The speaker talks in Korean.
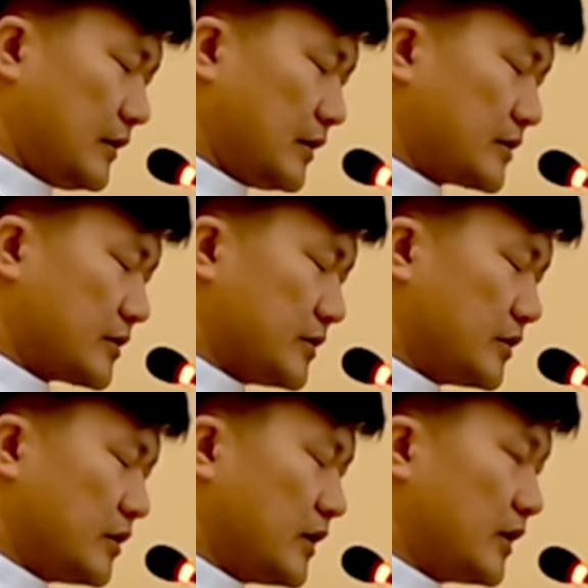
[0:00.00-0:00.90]
그래서
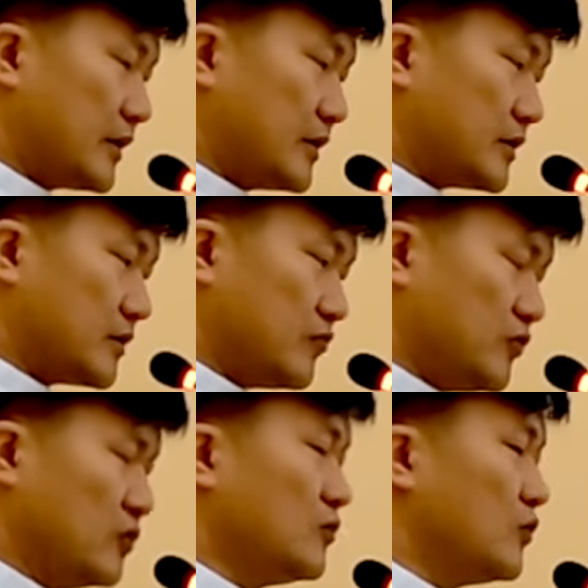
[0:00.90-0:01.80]
성경 안에는
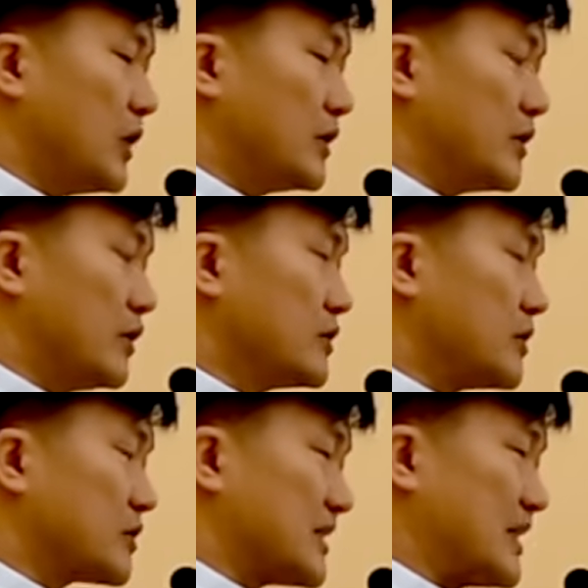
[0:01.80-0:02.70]
풍부한
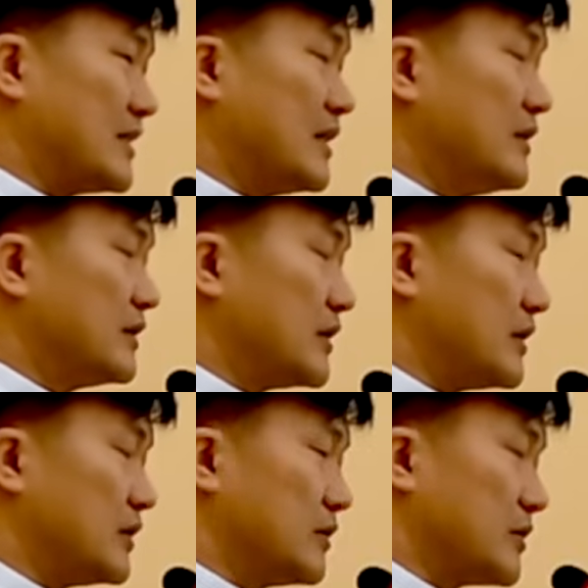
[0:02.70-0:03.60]
영적
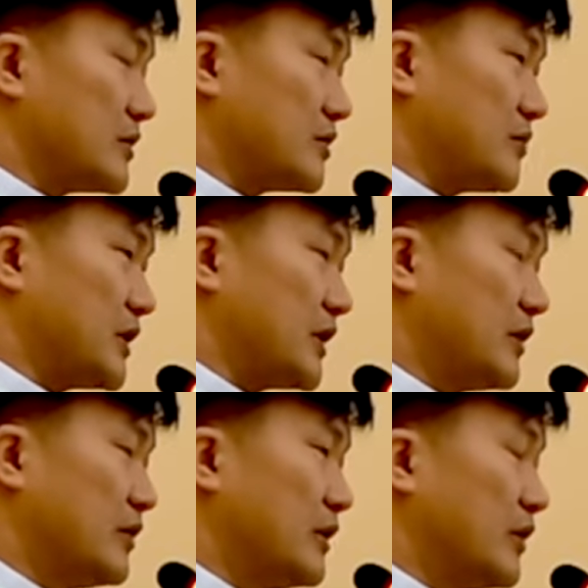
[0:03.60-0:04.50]
자산들이 들어 있습니다.
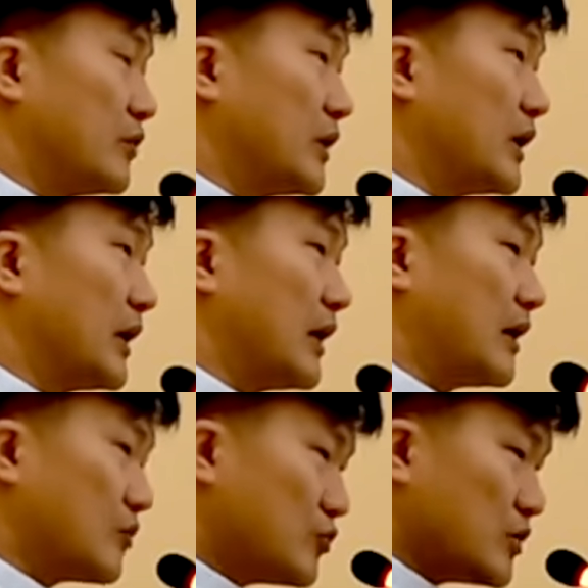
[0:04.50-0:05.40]
그런데 우리가
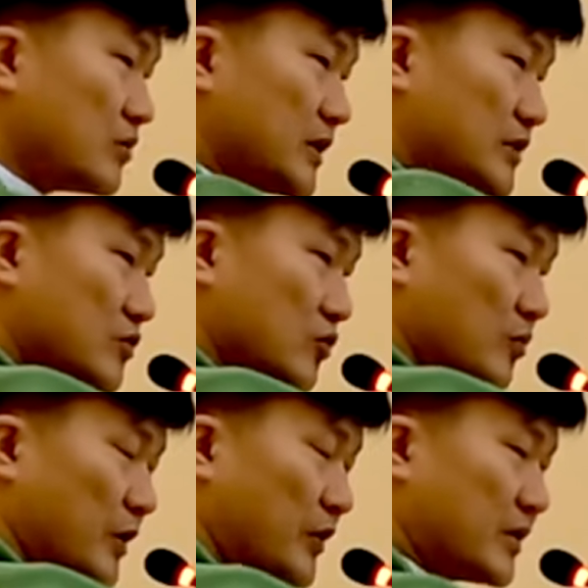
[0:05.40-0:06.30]
한 구절만
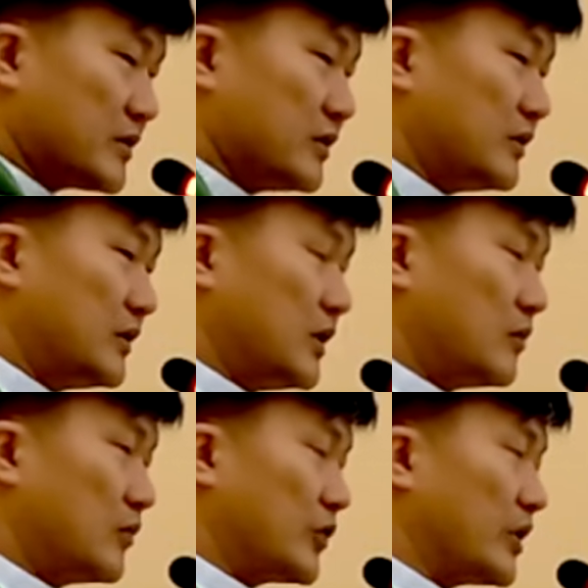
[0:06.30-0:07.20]
쏙 빼와서
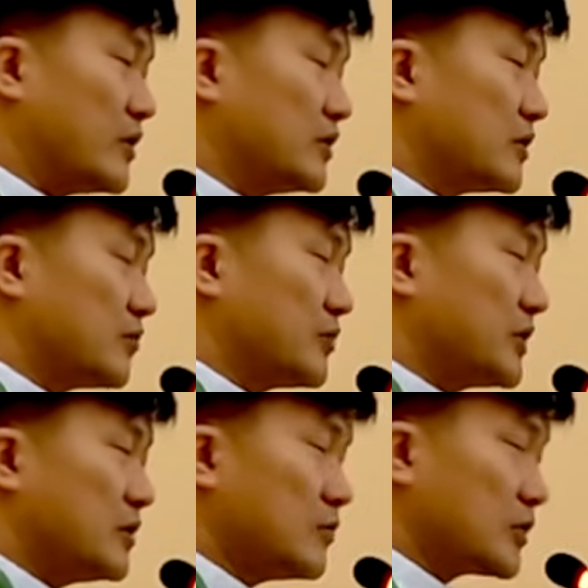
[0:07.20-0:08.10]
뭐 예를 들어
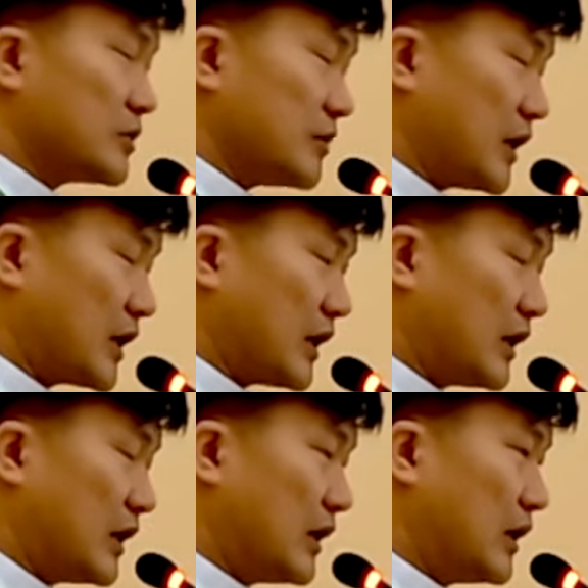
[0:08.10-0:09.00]
피를 먹지
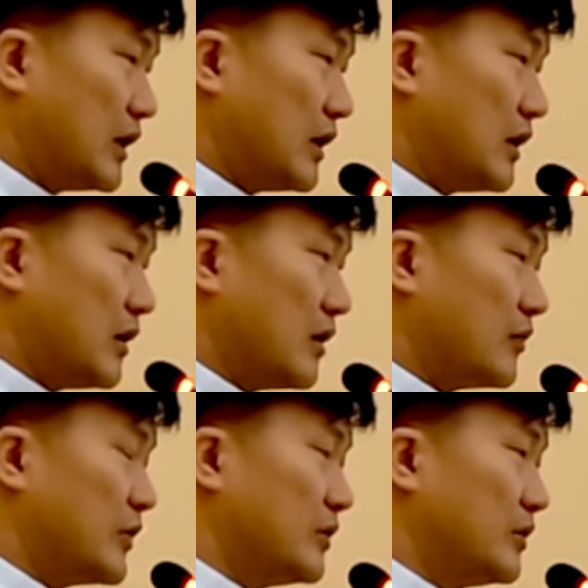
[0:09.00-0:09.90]
마라
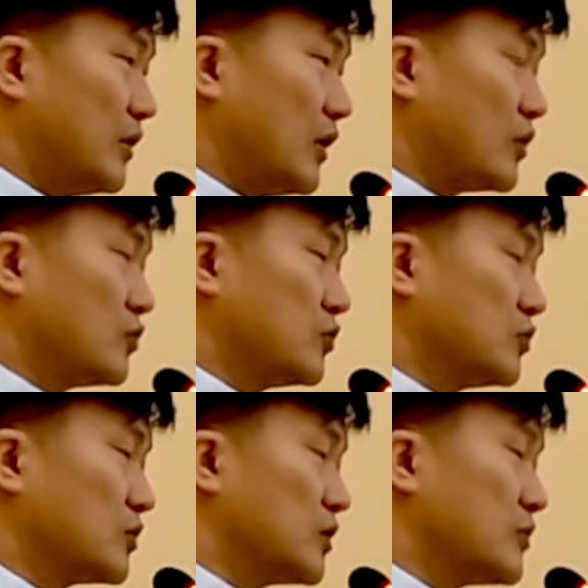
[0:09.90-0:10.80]
하면
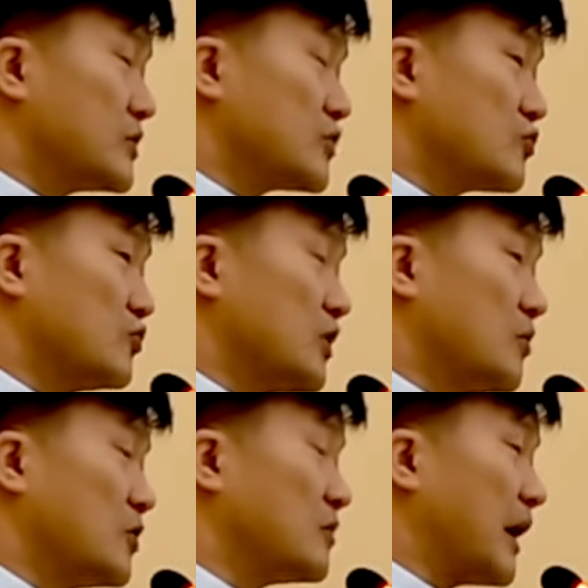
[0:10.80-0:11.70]
아이쿠 그럼 이제 순대
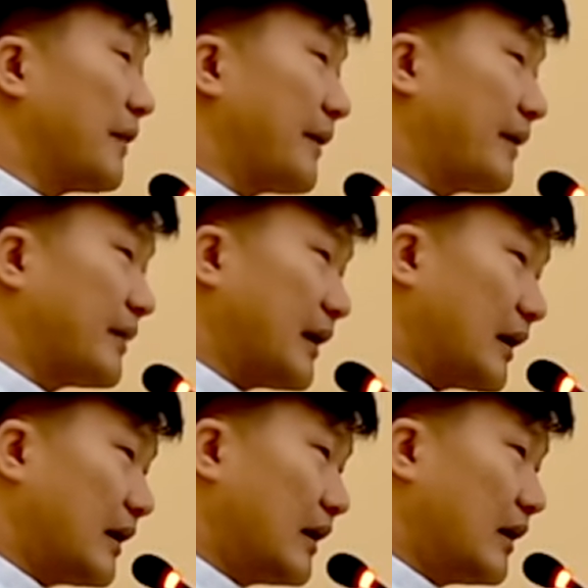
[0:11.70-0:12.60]
먹으면 안
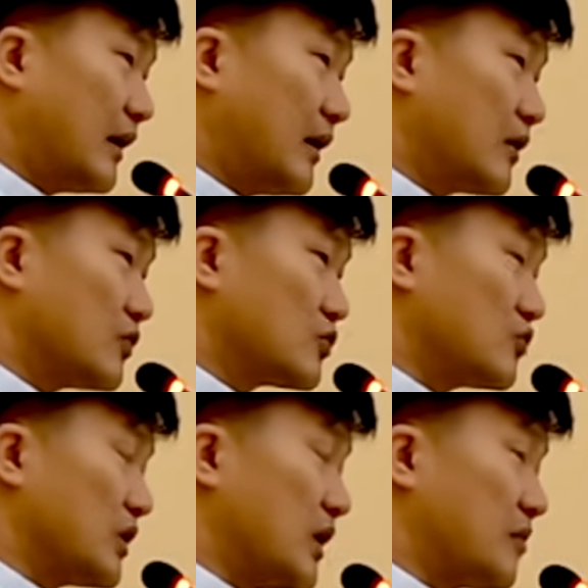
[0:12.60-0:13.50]
되겠다. 그
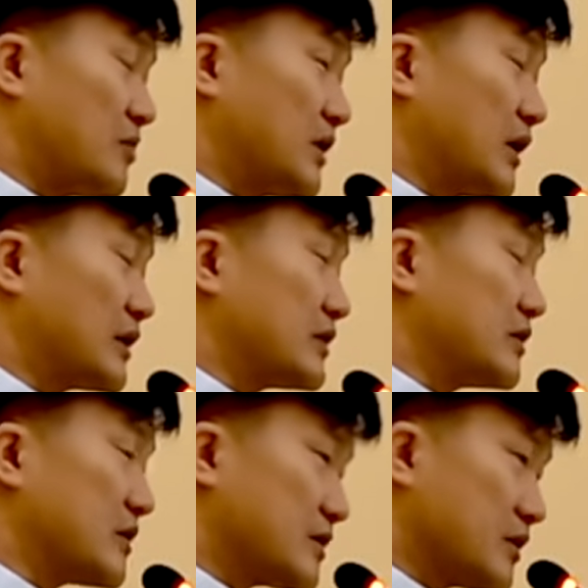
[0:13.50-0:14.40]
순대 안에 피가 같이
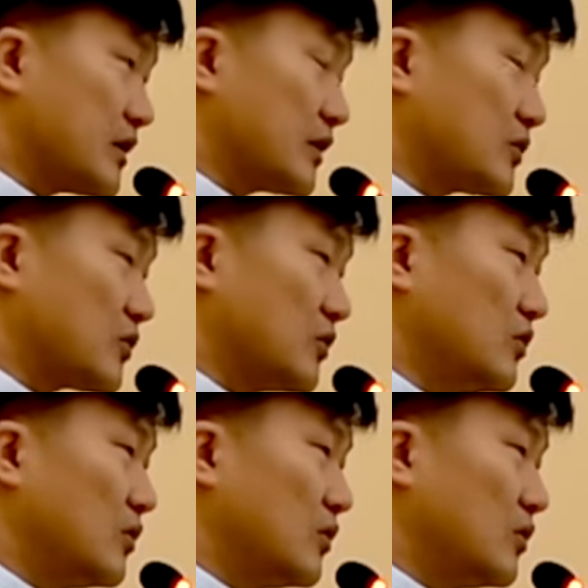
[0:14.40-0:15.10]
들어 있으니까 그죠.